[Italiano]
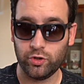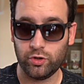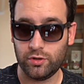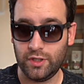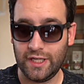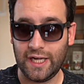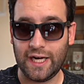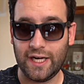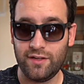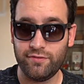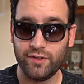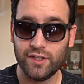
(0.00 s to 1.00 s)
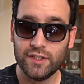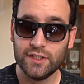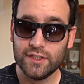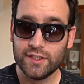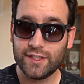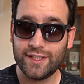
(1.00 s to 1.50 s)
Go Live,
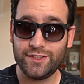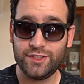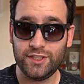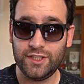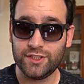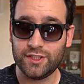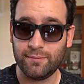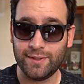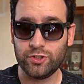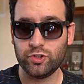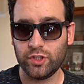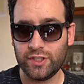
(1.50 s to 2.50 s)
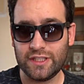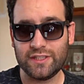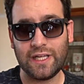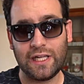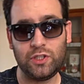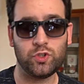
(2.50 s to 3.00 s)
che ci dice maggiori
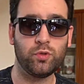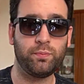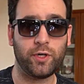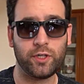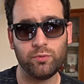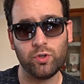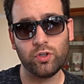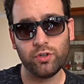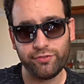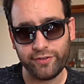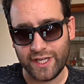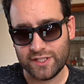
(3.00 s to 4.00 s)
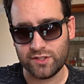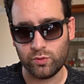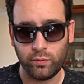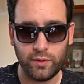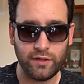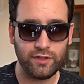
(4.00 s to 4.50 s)
dettagli sul Pokémon Go Fest
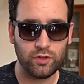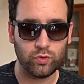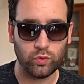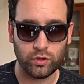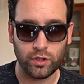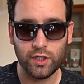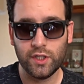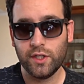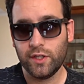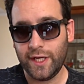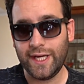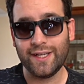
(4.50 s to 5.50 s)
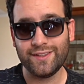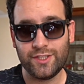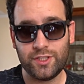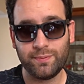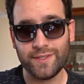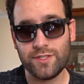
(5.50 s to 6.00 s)
2021 e
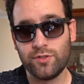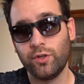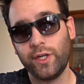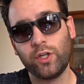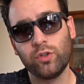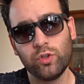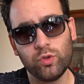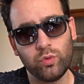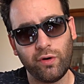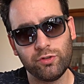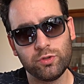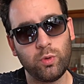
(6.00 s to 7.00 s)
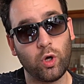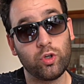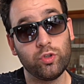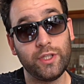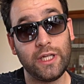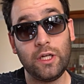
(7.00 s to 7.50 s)
anticipazione con un nuovo
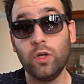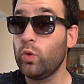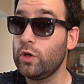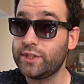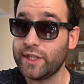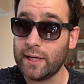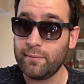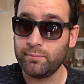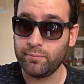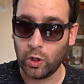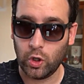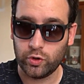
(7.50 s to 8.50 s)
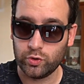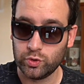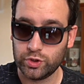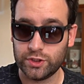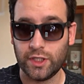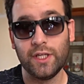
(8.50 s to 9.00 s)
sblocco dell'Ultra
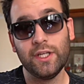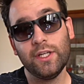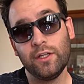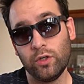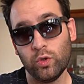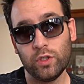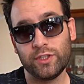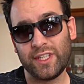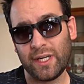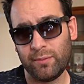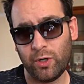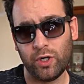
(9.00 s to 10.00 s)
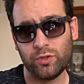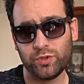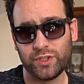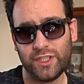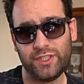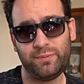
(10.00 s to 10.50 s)
Bonus. L'Ultra
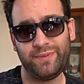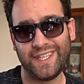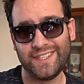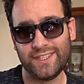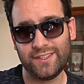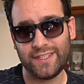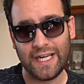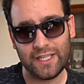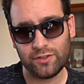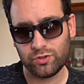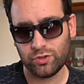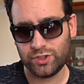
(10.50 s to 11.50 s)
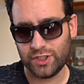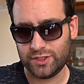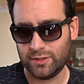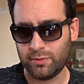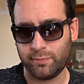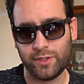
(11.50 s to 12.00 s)
Bonus che ci piace tanto, ci è
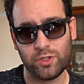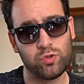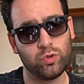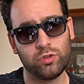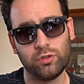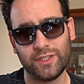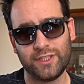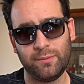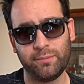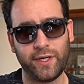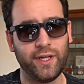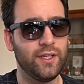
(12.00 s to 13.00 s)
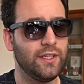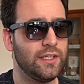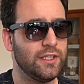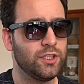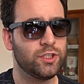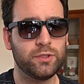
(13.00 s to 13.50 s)
sempre piaciuto, ha sempre
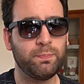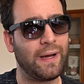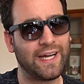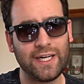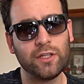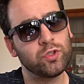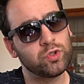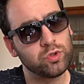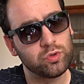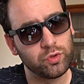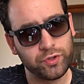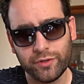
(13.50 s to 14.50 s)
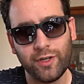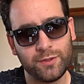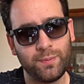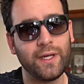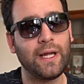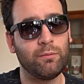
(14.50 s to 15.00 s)
spaccato su tutto e
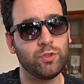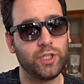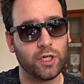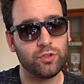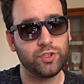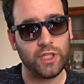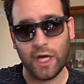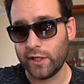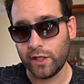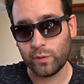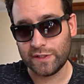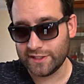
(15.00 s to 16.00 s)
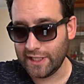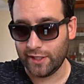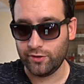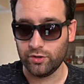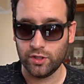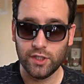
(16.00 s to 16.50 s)
speriamo sia così anche
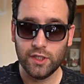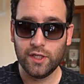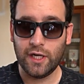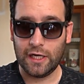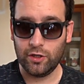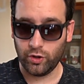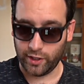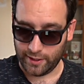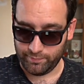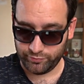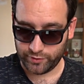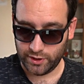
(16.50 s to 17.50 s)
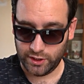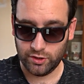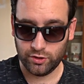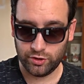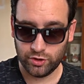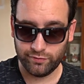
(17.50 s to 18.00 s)
quest'anno. Allora,
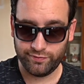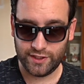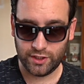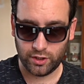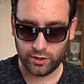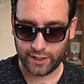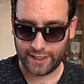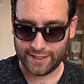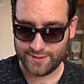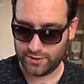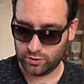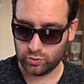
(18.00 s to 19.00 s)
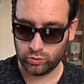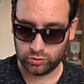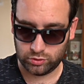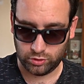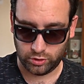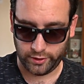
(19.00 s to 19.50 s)
io non vi dirò ragazzi
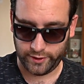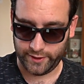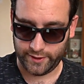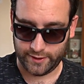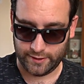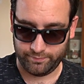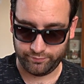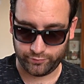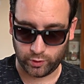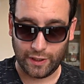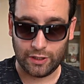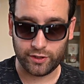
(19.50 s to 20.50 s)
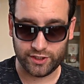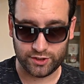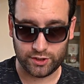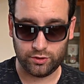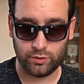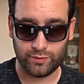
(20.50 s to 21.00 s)
tutto ehm, quello che c'è
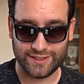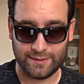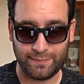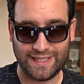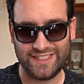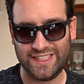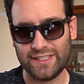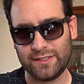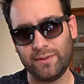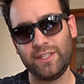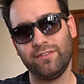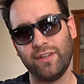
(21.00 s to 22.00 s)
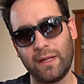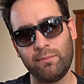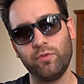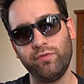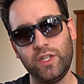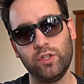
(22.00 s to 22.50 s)
scritto in questa pagina, altrimenti
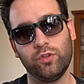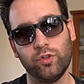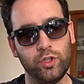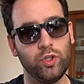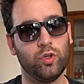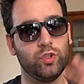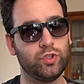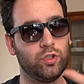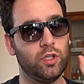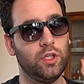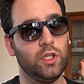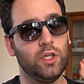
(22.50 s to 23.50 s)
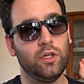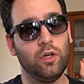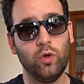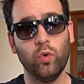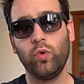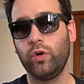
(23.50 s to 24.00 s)
verrebbe un video noioso,
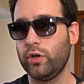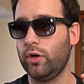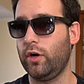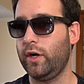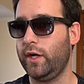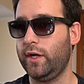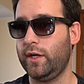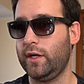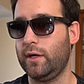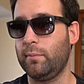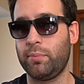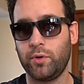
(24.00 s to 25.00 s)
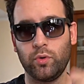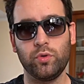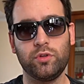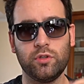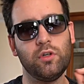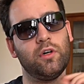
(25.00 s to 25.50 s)
lungo, eh,
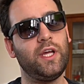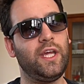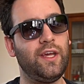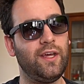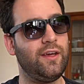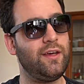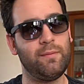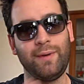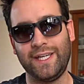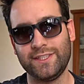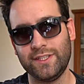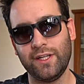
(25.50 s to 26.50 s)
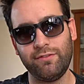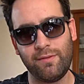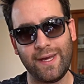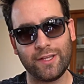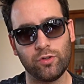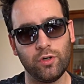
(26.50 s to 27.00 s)
brutto e basta. Vi
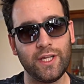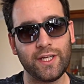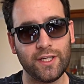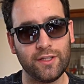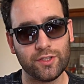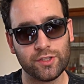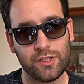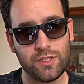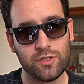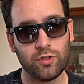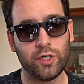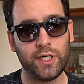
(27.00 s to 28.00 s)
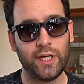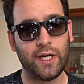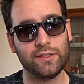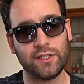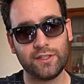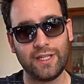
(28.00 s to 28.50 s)
metto il link in descrizione,
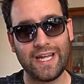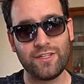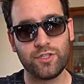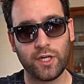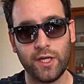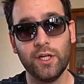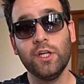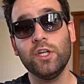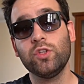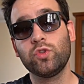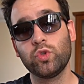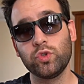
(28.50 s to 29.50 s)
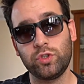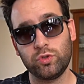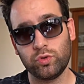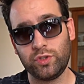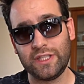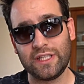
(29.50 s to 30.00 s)
andate a leggere tutti,
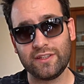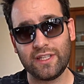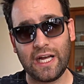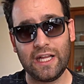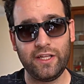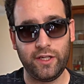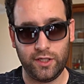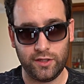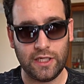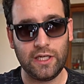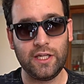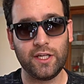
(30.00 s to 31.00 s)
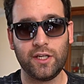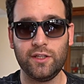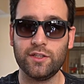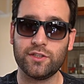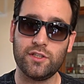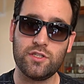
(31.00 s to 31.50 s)
tutti i dettagli nel link in
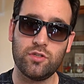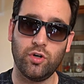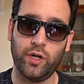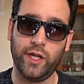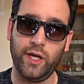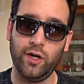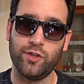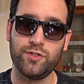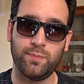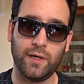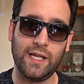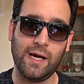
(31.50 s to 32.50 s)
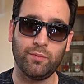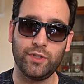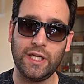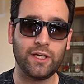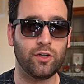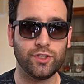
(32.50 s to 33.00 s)
descrizione e oggi parliamo
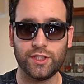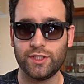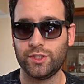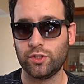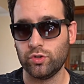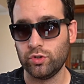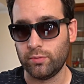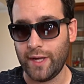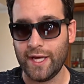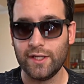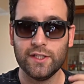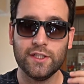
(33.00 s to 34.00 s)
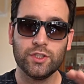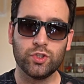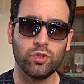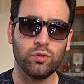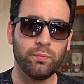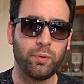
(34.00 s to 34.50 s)
delle cose che secondo me
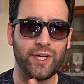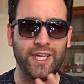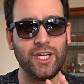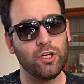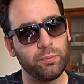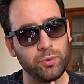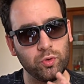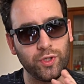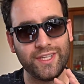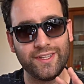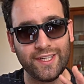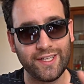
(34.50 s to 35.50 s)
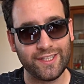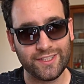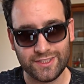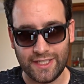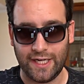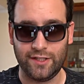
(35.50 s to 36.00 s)
sono un pochino più
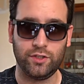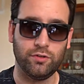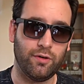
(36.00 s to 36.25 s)
interessanti.